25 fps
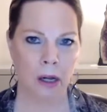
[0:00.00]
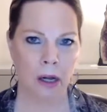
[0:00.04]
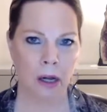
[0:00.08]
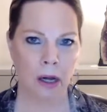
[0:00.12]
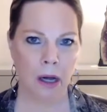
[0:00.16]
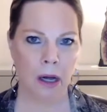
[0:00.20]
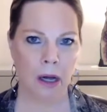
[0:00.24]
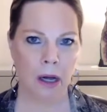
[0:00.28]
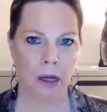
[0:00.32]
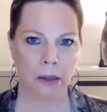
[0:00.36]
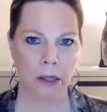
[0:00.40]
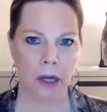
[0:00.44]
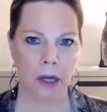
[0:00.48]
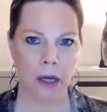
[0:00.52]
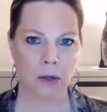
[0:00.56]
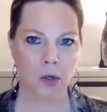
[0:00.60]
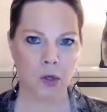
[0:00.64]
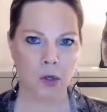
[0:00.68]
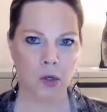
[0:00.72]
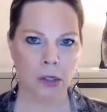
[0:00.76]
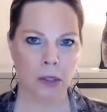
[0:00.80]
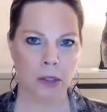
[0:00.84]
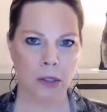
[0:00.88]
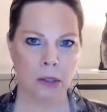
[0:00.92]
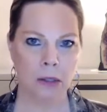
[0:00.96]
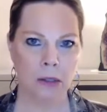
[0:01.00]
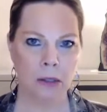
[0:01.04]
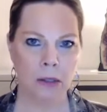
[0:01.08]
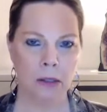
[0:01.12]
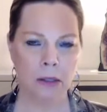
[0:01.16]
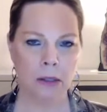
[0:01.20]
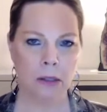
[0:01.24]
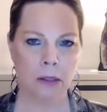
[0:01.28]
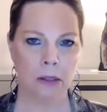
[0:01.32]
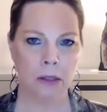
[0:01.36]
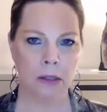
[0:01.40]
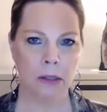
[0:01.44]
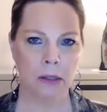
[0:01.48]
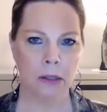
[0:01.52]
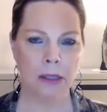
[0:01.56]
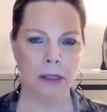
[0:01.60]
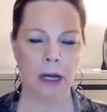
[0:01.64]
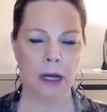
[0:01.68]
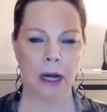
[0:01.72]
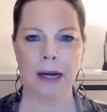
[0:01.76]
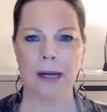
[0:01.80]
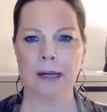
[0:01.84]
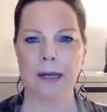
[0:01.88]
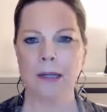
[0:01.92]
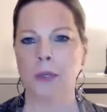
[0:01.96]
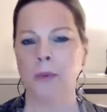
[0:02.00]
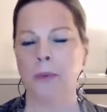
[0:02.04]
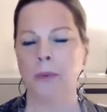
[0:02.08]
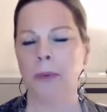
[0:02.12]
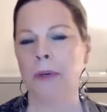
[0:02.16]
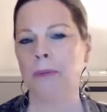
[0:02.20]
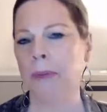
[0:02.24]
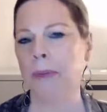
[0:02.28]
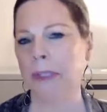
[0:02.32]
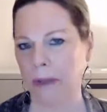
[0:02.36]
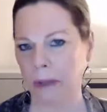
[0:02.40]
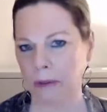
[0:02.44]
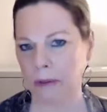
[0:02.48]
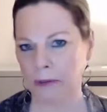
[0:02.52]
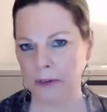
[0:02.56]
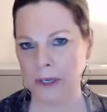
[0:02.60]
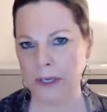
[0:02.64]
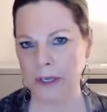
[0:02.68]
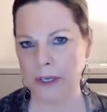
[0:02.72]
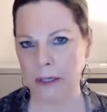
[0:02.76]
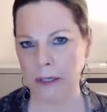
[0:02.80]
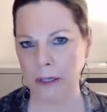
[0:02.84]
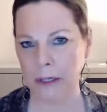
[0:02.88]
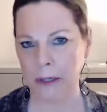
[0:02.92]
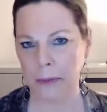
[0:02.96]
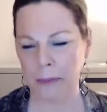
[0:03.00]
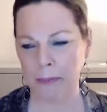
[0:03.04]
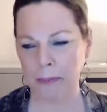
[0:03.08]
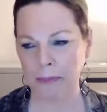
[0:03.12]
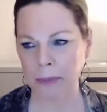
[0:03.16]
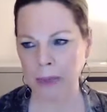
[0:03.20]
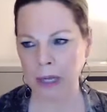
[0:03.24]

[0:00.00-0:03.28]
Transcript: en danger dans l'aspect métaphysique.